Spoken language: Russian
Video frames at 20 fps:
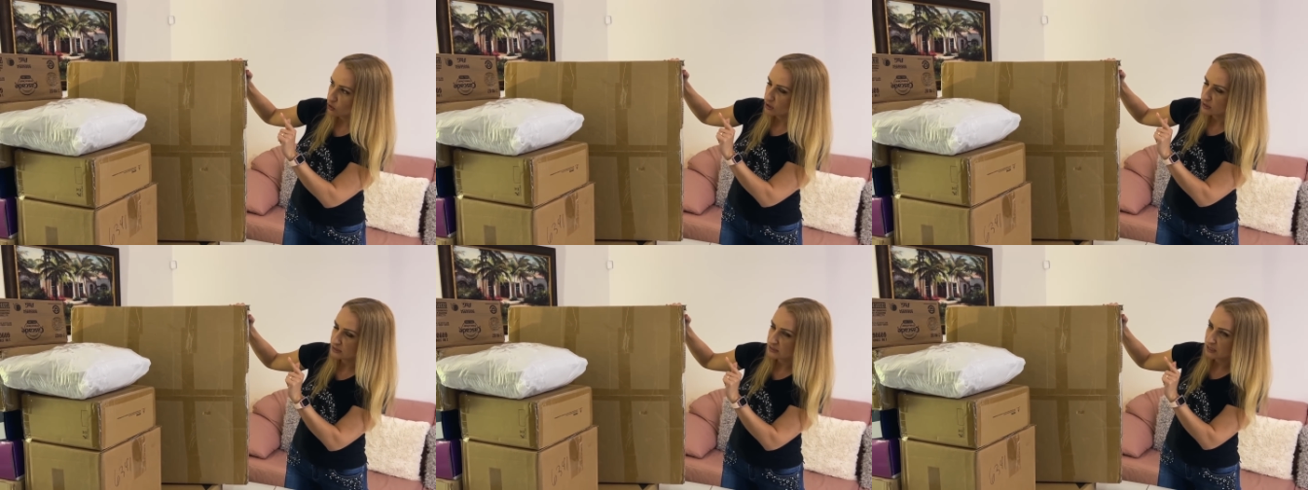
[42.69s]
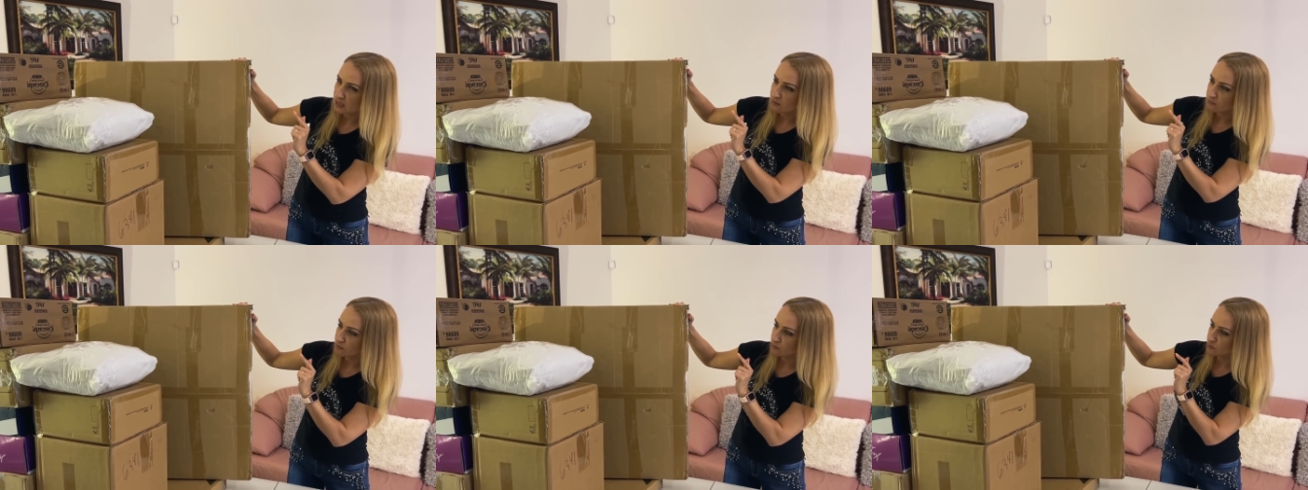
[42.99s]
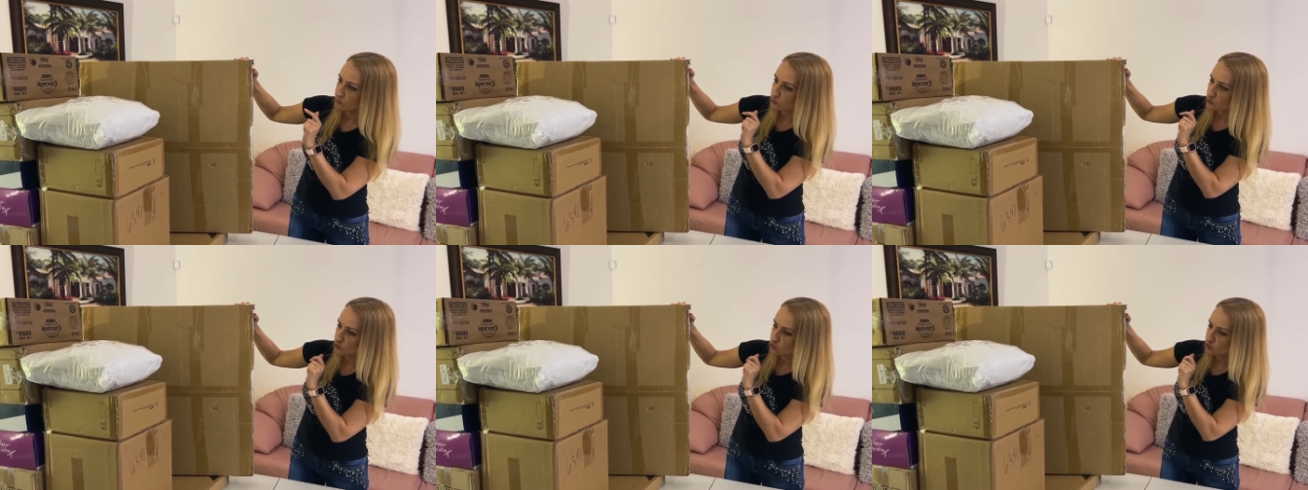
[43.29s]

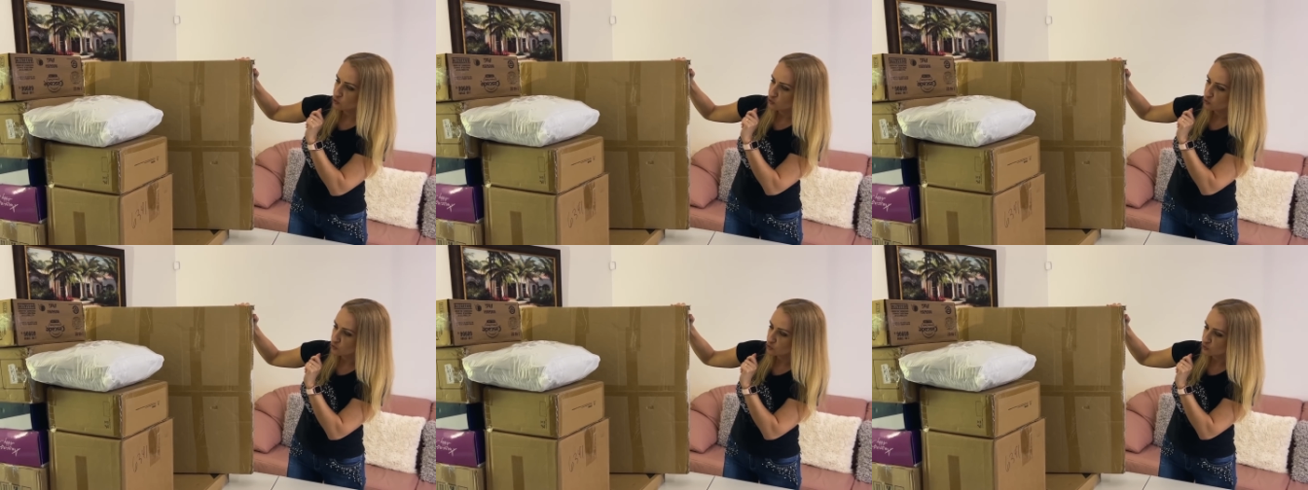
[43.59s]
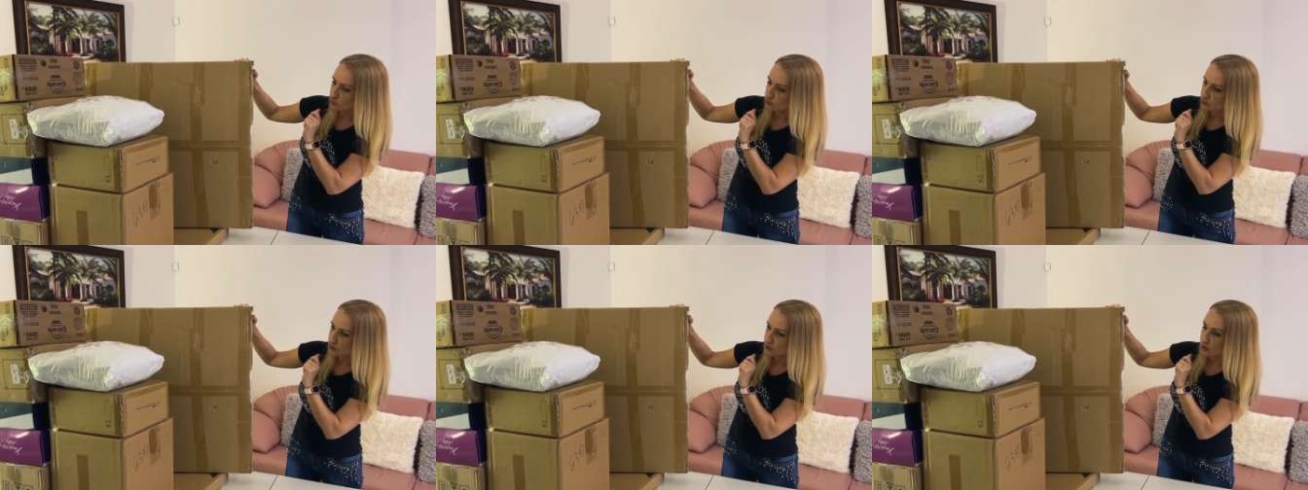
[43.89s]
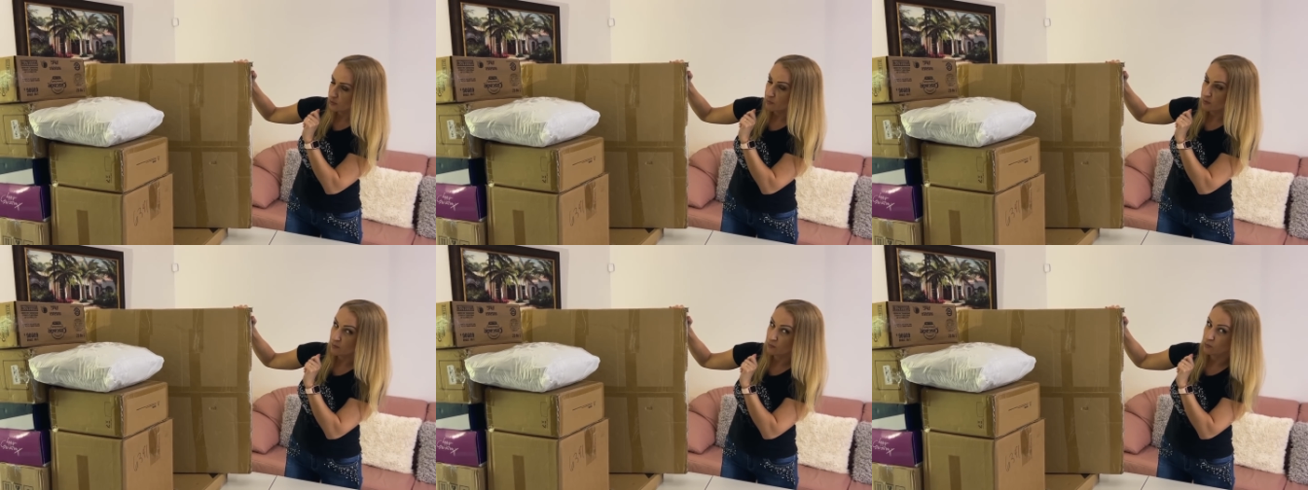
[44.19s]
оставим чуть-чуть
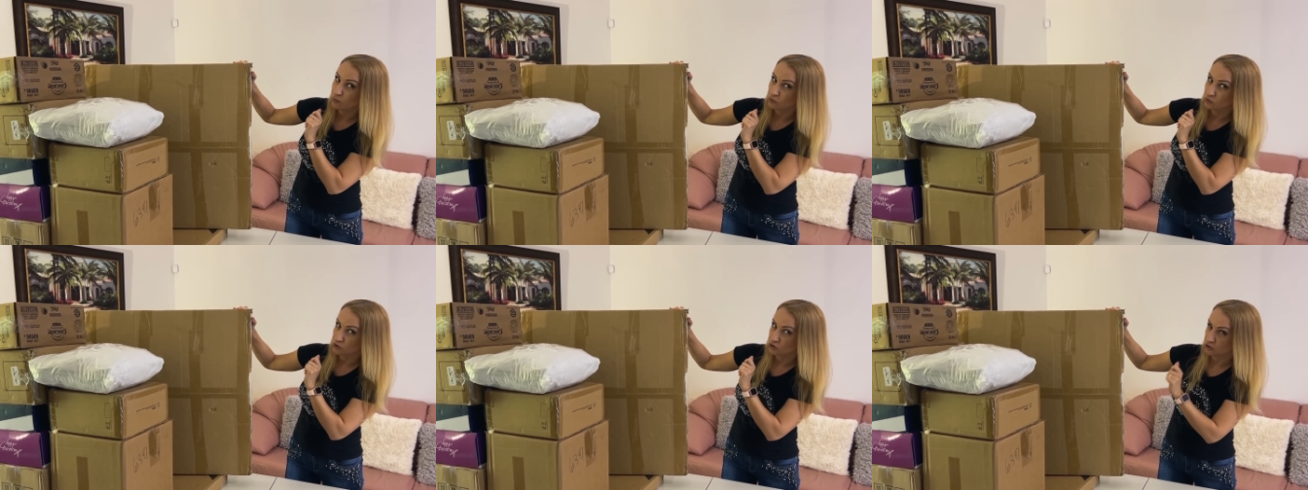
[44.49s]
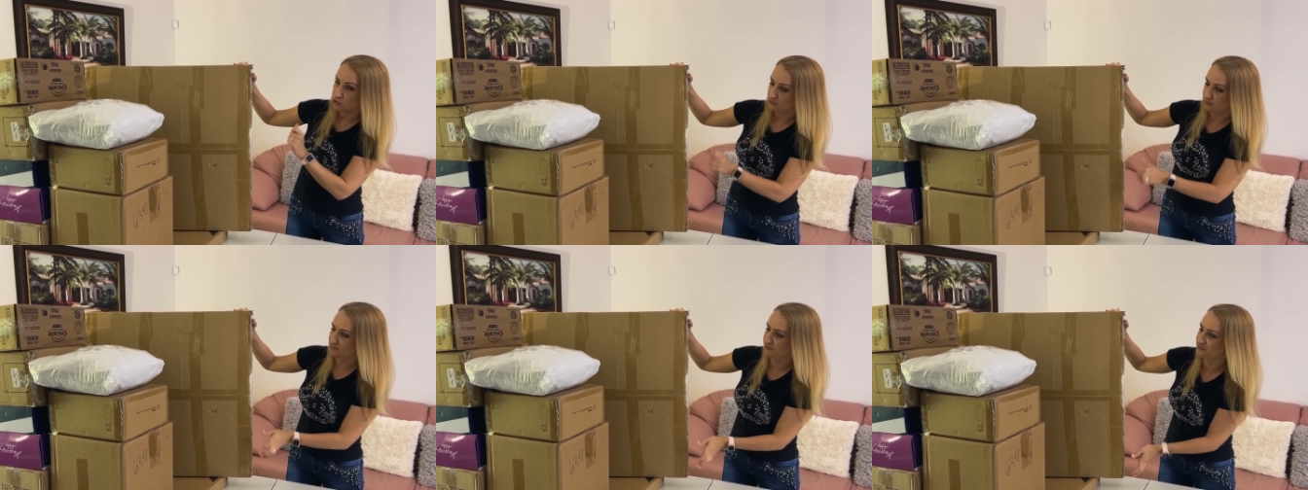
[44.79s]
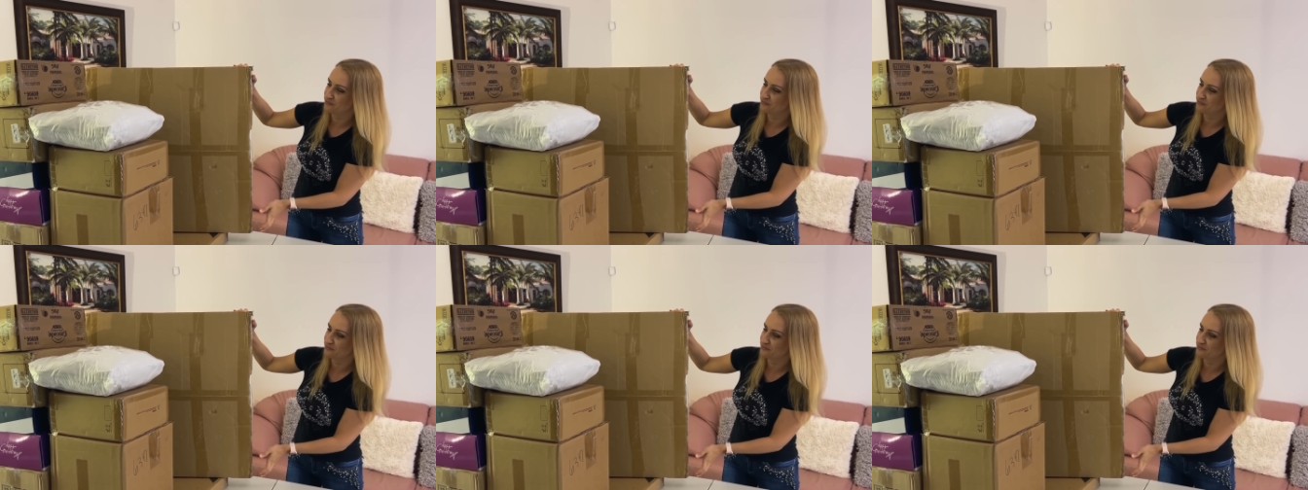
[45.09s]
на попозже.